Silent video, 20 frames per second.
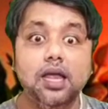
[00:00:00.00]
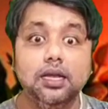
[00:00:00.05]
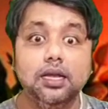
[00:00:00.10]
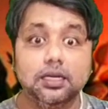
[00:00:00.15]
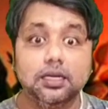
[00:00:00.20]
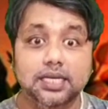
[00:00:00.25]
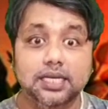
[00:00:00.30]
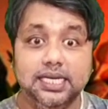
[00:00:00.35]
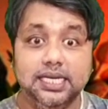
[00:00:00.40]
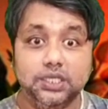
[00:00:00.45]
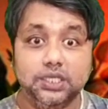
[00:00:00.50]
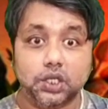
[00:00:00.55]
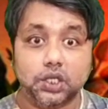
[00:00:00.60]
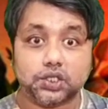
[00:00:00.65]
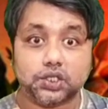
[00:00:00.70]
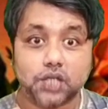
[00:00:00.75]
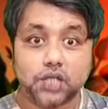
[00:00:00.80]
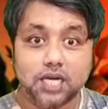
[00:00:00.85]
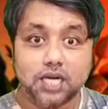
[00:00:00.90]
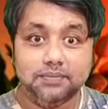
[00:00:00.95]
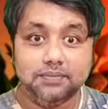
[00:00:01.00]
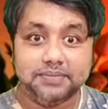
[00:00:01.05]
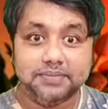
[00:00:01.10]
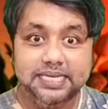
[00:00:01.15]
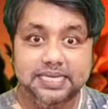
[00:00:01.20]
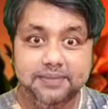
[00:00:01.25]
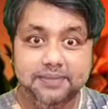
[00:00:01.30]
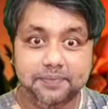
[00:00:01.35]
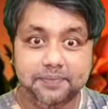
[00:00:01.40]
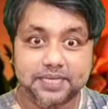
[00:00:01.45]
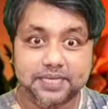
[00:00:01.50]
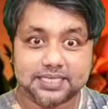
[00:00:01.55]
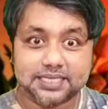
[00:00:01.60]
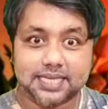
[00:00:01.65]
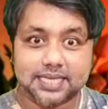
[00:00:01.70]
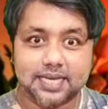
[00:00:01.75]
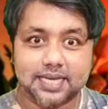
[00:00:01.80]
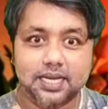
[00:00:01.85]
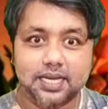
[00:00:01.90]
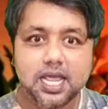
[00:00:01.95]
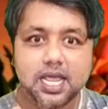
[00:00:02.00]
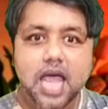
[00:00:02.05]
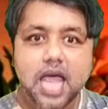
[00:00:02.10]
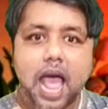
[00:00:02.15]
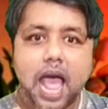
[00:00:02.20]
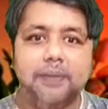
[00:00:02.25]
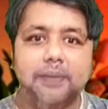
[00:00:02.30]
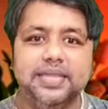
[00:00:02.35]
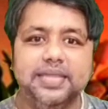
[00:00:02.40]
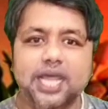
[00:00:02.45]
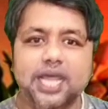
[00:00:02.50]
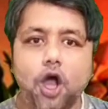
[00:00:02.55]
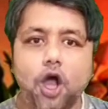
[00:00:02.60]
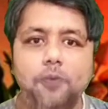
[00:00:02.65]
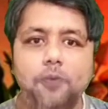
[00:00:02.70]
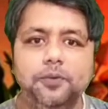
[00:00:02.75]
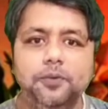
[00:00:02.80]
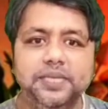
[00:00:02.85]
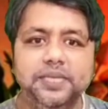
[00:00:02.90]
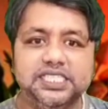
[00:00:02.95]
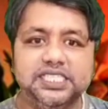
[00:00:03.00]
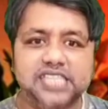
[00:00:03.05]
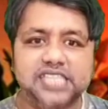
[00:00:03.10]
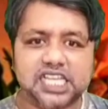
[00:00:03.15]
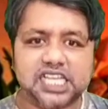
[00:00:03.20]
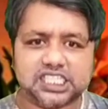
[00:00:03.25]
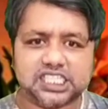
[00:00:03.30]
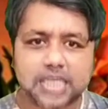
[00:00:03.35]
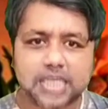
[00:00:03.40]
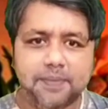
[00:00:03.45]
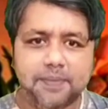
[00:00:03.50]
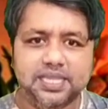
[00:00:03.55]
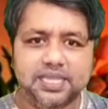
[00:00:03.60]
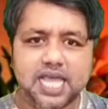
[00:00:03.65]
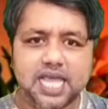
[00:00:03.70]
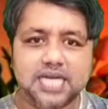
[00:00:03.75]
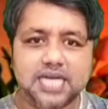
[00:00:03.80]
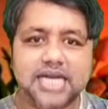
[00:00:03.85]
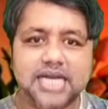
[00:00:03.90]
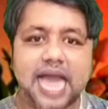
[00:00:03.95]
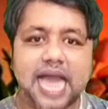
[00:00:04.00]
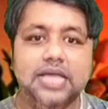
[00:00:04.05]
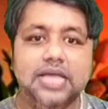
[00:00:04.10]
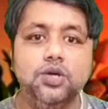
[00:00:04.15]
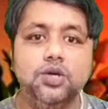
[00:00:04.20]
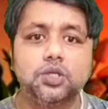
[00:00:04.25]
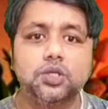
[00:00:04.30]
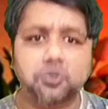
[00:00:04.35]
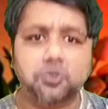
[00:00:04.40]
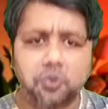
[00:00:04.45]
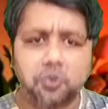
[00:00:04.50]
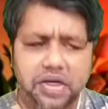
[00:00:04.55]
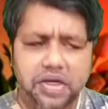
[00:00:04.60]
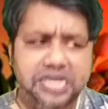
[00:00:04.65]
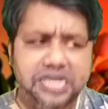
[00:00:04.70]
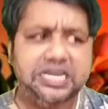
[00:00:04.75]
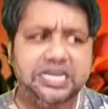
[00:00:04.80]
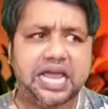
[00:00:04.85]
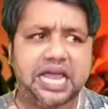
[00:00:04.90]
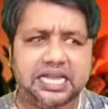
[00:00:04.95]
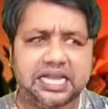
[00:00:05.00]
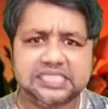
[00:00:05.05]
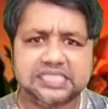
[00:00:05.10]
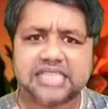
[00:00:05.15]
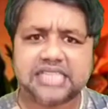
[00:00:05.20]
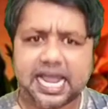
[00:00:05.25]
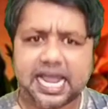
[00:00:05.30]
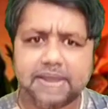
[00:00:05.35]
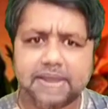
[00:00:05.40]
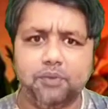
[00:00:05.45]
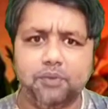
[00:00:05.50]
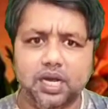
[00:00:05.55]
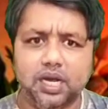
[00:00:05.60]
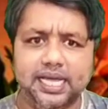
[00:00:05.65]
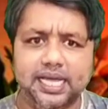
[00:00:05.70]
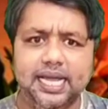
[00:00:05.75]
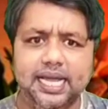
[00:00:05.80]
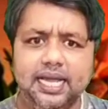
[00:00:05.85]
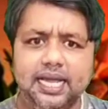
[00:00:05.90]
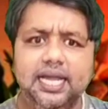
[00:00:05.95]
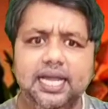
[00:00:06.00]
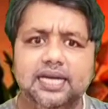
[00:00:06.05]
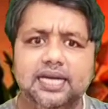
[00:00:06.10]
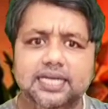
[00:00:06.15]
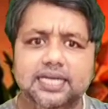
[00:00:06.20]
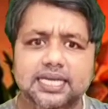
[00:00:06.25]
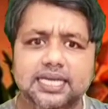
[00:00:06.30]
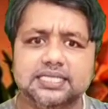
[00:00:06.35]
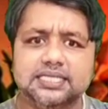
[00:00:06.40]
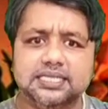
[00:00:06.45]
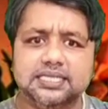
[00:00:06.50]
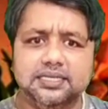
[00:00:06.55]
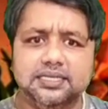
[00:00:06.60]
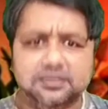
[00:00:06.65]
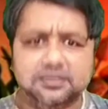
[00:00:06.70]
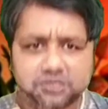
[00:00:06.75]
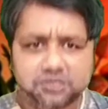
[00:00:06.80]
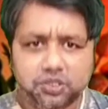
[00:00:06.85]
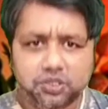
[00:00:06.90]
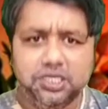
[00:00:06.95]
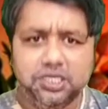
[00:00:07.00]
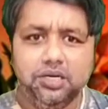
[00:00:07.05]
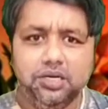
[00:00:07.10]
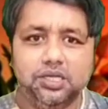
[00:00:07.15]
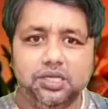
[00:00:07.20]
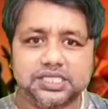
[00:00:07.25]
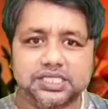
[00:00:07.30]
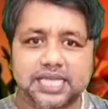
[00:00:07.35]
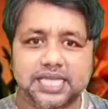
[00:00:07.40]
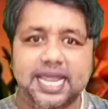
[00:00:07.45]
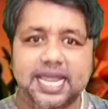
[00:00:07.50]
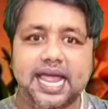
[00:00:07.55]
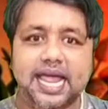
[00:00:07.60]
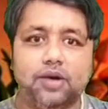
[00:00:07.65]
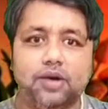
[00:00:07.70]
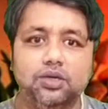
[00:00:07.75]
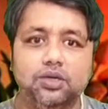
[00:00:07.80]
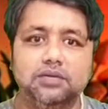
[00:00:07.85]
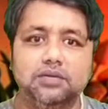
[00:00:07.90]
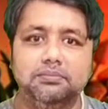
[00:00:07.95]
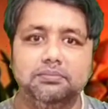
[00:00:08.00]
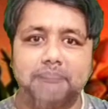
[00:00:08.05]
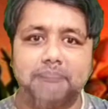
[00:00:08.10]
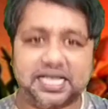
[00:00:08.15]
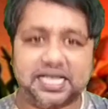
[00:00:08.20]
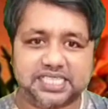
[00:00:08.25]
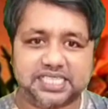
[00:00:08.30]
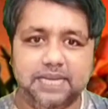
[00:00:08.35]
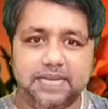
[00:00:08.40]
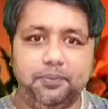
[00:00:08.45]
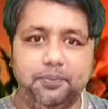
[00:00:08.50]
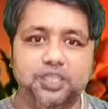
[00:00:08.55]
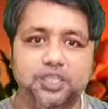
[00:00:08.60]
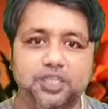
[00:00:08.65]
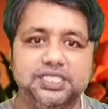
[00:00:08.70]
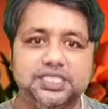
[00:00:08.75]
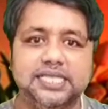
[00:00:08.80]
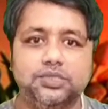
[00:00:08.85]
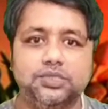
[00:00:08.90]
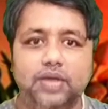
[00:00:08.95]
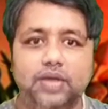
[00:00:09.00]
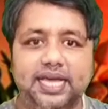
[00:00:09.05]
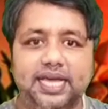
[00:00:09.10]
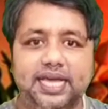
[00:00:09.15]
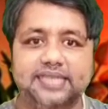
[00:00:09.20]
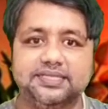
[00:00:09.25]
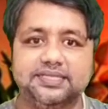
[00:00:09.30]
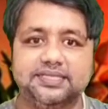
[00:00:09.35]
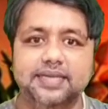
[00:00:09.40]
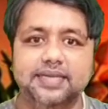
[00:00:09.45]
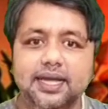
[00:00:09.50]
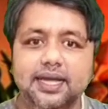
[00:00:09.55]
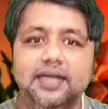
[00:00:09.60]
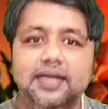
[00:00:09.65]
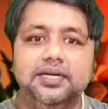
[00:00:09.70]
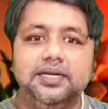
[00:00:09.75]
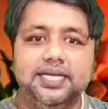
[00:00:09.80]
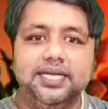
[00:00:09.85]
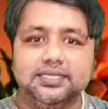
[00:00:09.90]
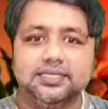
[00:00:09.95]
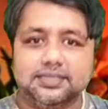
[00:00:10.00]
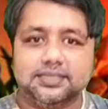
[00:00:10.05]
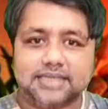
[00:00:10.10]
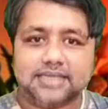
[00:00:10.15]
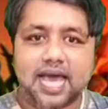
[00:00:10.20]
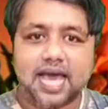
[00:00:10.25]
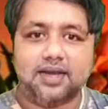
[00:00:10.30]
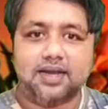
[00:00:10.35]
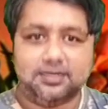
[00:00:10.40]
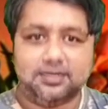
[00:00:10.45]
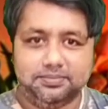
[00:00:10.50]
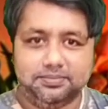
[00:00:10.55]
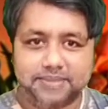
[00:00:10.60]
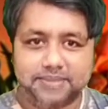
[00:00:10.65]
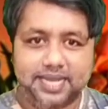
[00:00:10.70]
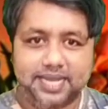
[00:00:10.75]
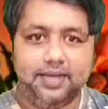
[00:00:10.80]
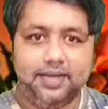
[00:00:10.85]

কি দর্শক কি ভাবতেছেন আমাদের অপবিশ্বাস আমাদের ডালিউড কুইন নাকি তাকে বলে ঠিক আছে যদিও সে এখন মাসির পর্যায়ে চলে গেছে ঠিক আছে তার মানে